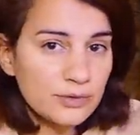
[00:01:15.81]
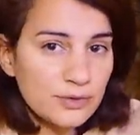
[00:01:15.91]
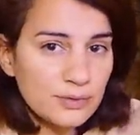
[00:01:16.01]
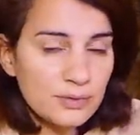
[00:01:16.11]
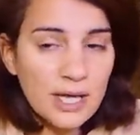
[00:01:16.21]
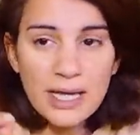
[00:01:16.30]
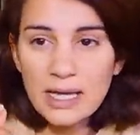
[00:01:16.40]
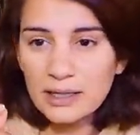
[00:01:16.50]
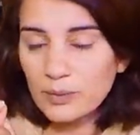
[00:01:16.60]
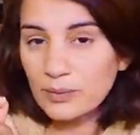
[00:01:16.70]
su,
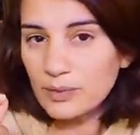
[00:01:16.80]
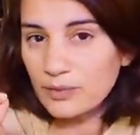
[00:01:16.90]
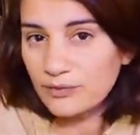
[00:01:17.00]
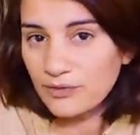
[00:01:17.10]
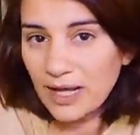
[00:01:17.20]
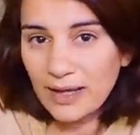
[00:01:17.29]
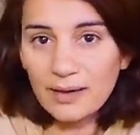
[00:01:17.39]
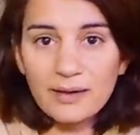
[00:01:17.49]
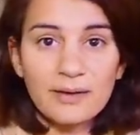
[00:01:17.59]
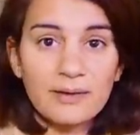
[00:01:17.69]
qui ont eu le
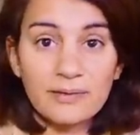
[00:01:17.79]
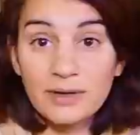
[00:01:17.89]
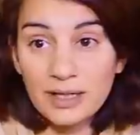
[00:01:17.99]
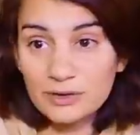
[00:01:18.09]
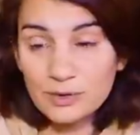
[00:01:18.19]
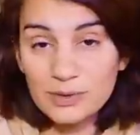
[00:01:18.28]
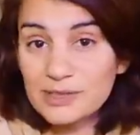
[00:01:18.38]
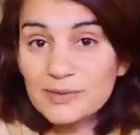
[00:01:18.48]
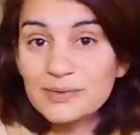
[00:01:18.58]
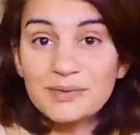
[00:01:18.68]
flair euh, et
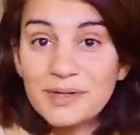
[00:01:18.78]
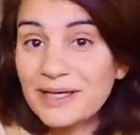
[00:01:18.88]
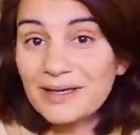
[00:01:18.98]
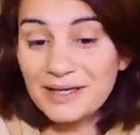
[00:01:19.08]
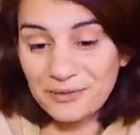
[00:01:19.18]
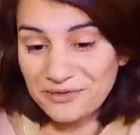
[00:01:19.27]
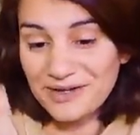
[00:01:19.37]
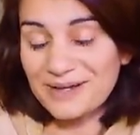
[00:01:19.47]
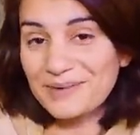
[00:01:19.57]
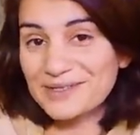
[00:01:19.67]
l'intuition et qui ont
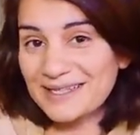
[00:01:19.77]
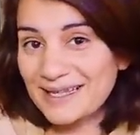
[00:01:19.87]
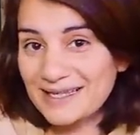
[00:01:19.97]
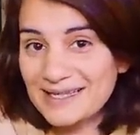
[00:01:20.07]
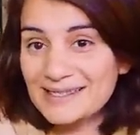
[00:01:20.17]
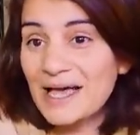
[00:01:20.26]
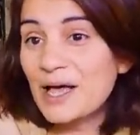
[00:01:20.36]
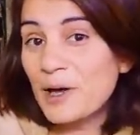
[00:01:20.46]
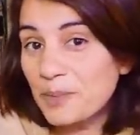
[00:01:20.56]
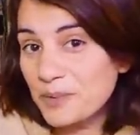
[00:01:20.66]
fait les bonnes analyses
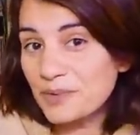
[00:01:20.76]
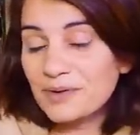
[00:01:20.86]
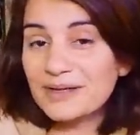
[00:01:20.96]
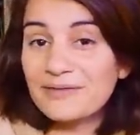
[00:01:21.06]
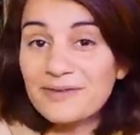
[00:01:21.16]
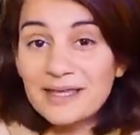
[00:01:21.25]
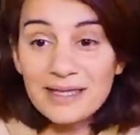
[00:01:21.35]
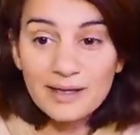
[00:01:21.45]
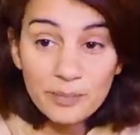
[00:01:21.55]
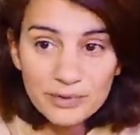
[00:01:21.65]
pour
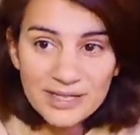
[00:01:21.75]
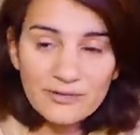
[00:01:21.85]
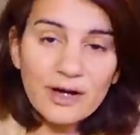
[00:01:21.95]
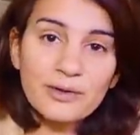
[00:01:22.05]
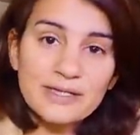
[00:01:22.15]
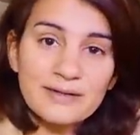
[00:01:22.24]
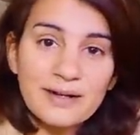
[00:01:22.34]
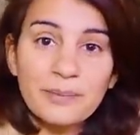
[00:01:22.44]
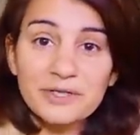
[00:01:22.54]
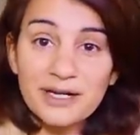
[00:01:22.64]
définir, pour savoir que c'était
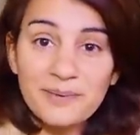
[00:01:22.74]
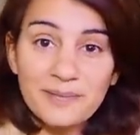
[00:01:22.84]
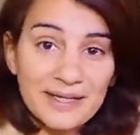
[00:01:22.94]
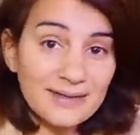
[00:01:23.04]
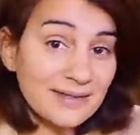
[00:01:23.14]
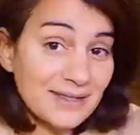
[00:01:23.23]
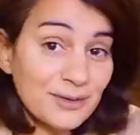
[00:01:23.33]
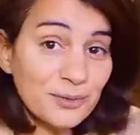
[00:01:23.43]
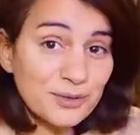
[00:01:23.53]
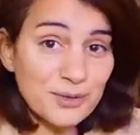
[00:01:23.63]
la prochaine pépite. C'est
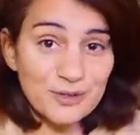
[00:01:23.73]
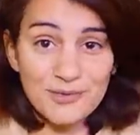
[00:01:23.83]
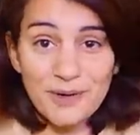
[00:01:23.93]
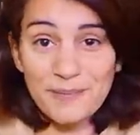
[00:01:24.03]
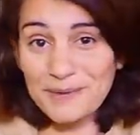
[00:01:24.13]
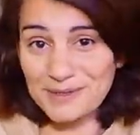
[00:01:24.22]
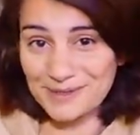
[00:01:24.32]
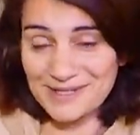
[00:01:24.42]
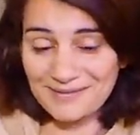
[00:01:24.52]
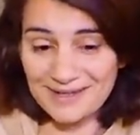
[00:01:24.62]
donc ce que je vous propose
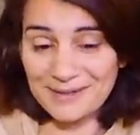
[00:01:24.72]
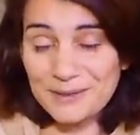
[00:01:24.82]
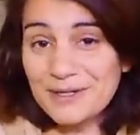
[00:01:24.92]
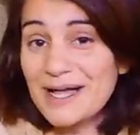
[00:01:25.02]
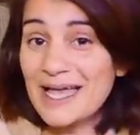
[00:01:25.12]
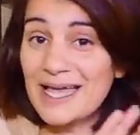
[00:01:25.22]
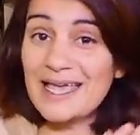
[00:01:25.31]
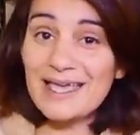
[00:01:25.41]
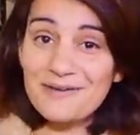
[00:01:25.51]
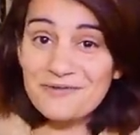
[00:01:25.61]
dans cette vidéo.
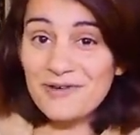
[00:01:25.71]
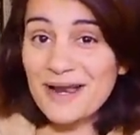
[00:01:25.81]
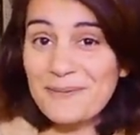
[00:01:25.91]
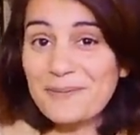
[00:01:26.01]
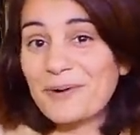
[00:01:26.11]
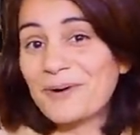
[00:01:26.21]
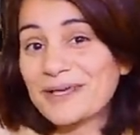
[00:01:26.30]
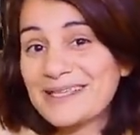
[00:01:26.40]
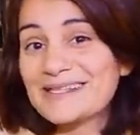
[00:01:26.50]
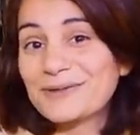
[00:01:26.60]
Et voilà pour en
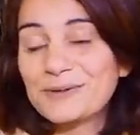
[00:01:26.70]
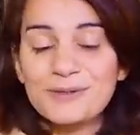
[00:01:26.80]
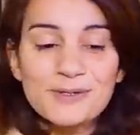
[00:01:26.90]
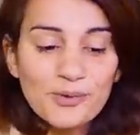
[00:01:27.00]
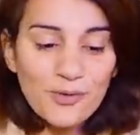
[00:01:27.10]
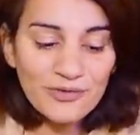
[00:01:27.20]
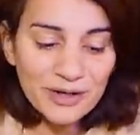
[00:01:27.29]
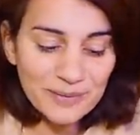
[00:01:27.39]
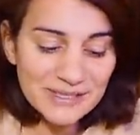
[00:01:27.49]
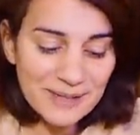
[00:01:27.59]
guise d'introduction, on va
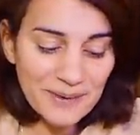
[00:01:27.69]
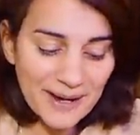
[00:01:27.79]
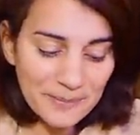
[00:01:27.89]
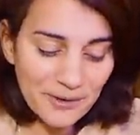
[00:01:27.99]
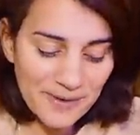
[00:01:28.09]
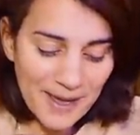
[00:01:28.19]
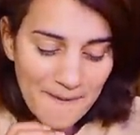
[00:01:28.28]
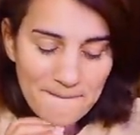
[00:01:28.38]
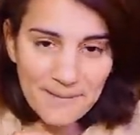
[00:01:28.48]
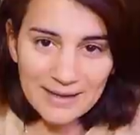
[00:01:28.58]
commencer par la
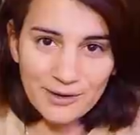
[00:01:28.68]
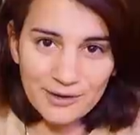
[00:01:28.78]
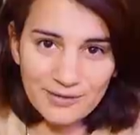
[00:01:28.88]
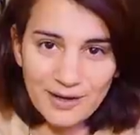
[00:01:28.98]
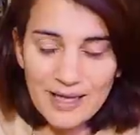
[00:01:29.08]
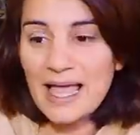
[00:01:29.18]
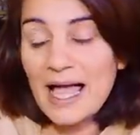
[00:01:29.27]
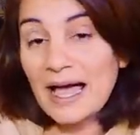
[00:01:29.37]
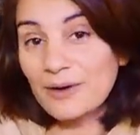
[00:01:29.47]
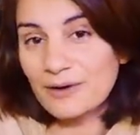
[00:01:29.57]
première méthode.
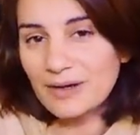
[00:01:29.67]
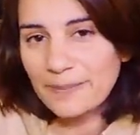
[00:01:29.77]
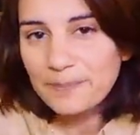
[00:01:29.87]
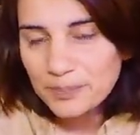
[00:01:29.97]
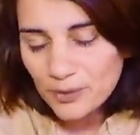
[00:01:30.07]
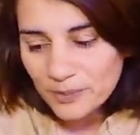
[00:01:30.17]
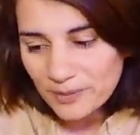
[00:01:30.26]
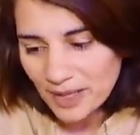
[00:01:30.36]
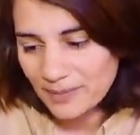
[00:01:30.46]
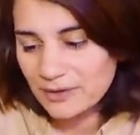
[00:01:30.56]
Alors, la toute
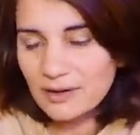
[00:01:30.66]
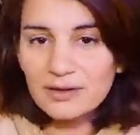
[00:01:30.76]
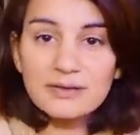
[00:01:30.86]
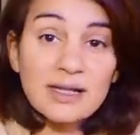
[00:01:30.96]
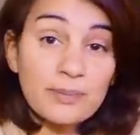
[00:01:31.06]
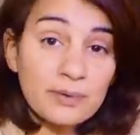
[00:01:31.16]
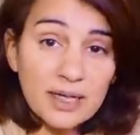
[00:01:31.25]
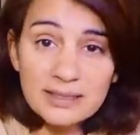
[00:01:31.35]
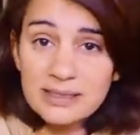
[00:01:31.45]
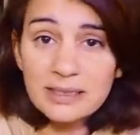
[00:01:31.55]
première méthode, c'est la plus
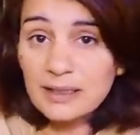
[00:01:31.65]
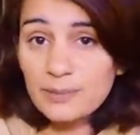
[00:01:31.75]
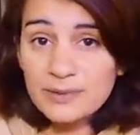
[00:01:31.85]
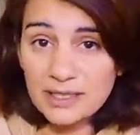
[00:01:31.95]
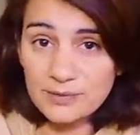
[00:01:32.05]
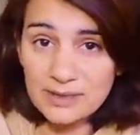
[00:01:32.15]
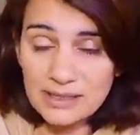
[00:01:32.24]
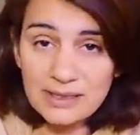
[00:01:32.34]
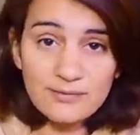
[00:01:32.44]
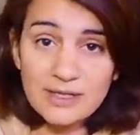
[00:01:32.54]
classique, la plus
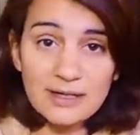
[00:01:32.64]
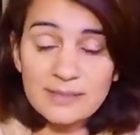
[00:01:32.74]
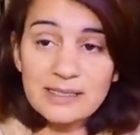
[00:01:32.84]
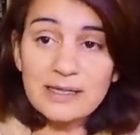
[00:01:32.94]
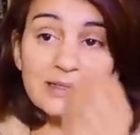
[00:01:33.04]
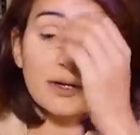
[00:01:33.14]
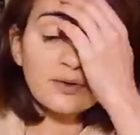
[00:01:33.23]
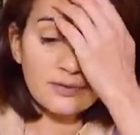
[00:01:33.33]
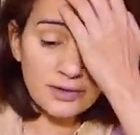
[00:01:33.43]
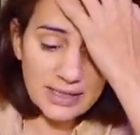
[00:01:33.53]
intuitive, vous allez me dire, celle que
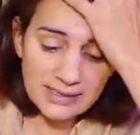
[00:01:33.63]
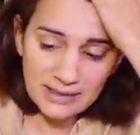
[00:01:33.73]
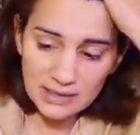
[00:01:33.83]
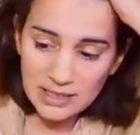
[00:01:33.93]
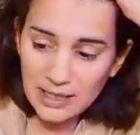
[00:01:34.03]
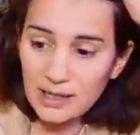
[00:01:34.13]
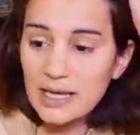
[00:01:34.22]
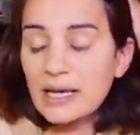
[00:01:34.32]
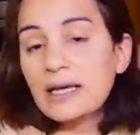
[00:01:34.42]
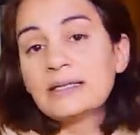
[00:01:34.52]
vous connaissez déjà,
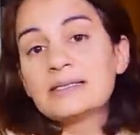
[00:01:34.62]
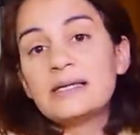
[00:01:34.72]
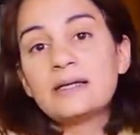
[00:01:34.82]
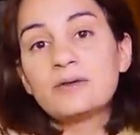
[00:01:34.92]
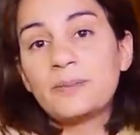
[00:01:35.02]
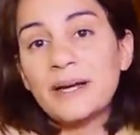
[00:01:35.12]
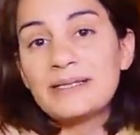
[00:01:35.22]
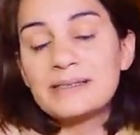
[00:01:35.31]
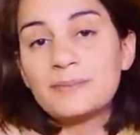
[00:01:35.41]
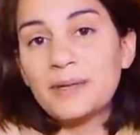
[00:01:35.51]
c'est de
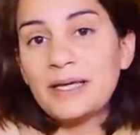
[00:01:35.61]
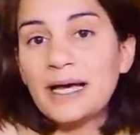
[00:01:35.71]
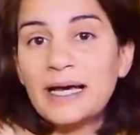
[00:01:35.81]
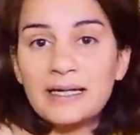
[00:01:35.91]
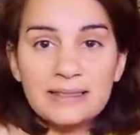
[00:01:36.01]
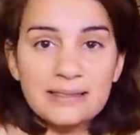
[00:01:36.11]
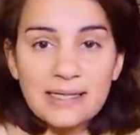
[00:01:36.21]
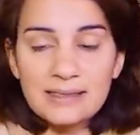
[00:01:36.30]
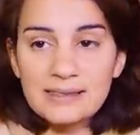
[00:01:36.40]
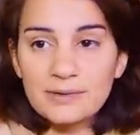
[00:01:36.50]
participer à des
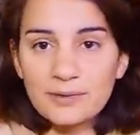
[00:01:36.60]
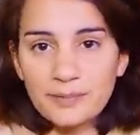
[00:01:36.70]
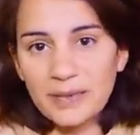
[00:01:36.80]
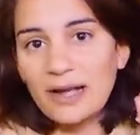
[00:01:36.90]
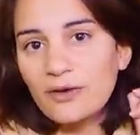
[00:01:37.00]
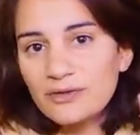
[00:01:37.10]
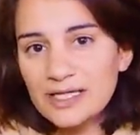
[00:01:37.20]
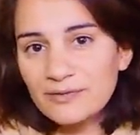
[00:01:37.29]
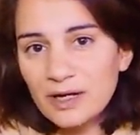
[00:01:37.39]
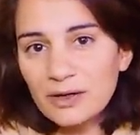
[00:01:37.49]
ICO. Alors, faut
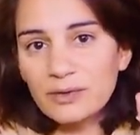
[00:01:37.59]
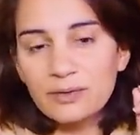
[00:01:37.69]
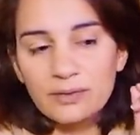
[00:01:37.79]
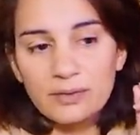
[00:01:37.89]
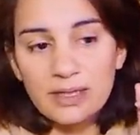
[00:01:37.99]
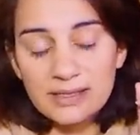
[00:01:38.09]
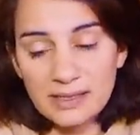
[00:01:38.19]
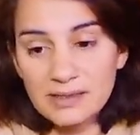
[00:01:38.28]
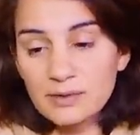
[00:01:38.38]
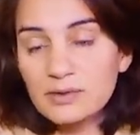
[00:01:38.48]
savoir que les
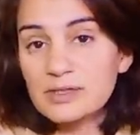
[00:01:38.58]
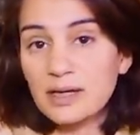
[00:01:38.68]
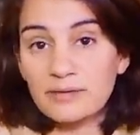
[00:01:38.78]
ICO, ça a